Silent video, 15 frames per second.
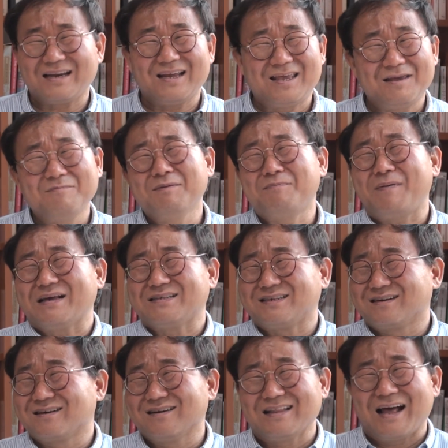아, 니 힘이
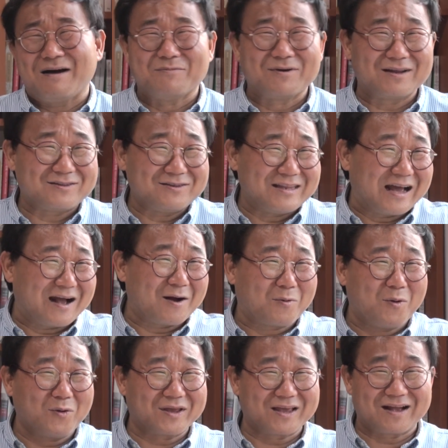빠지는 건 아무래도
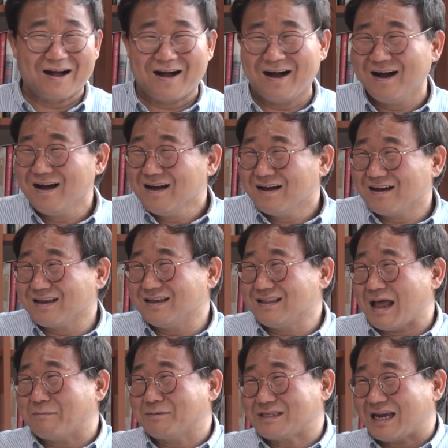내가 고기가,
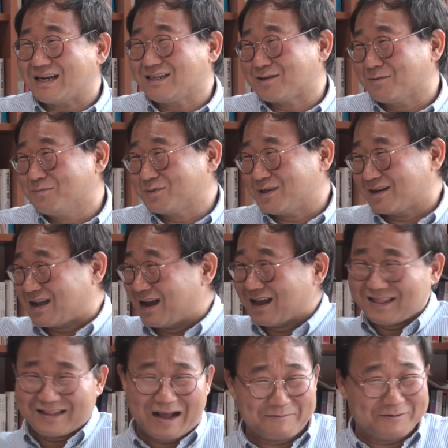이 나무살이 좀
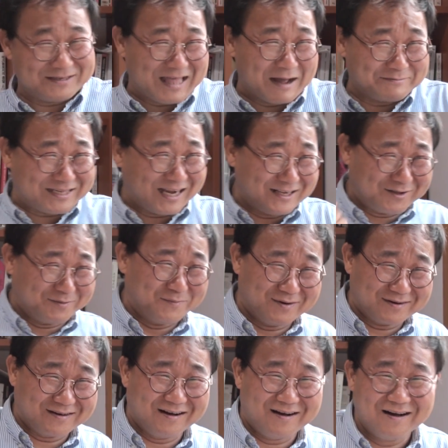부족한 거. 다음,
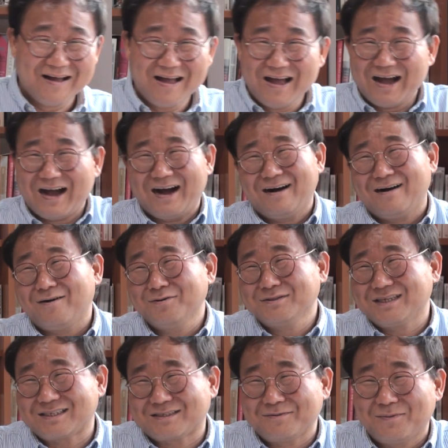나무살도 먹어. 아,
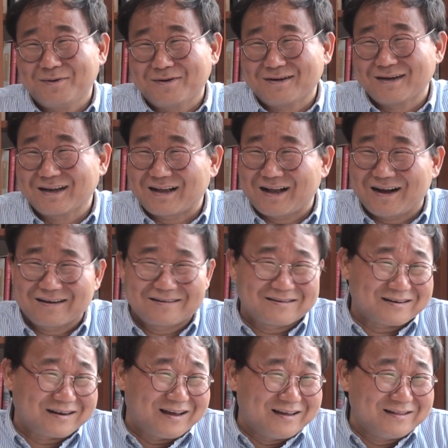혼자서
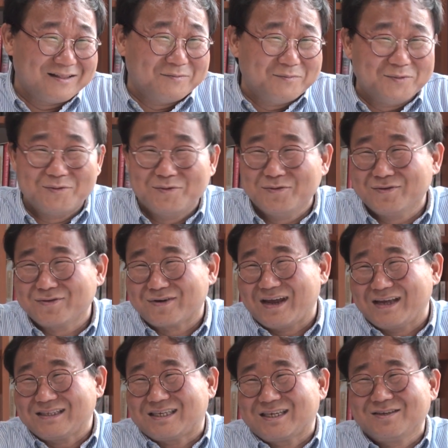먹으니까, 그래, 너무
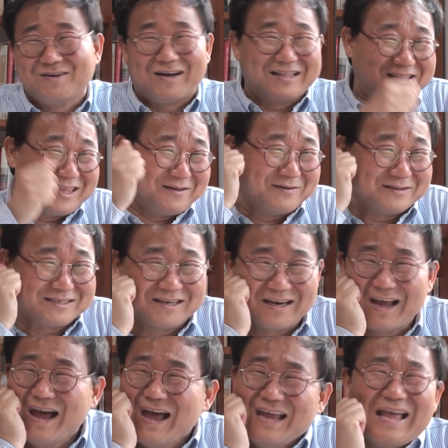우울해. 친구한테
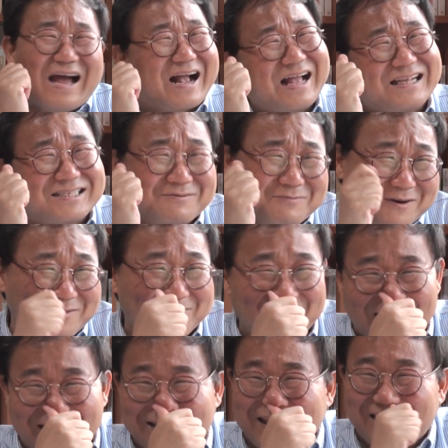어쩌나, 야, 같이
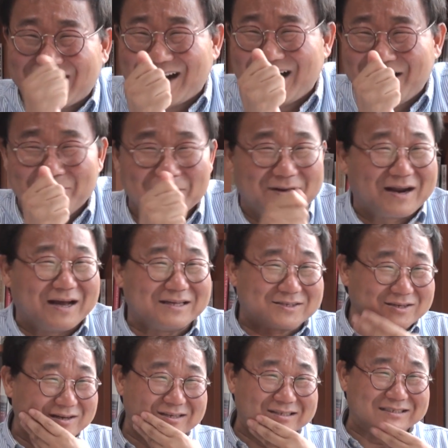먹으면 안 될까? 뭐
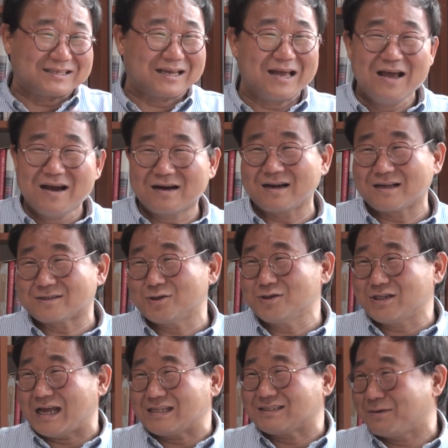이래가지고, 이제. 그래,
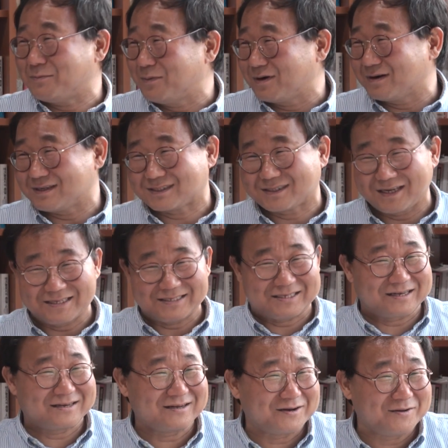술도 한 잔 먹었어.
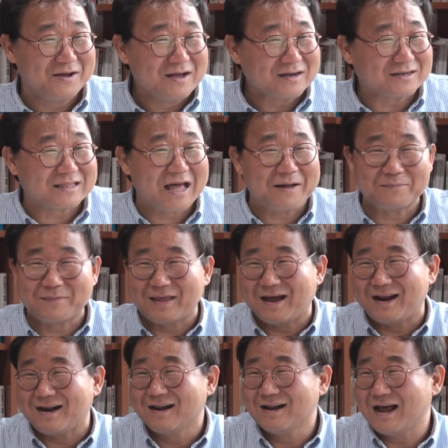이제, 그럼, 그
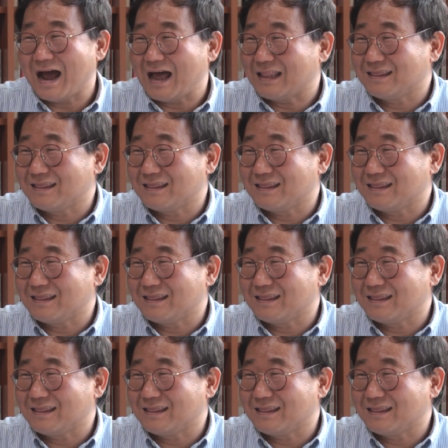다음날,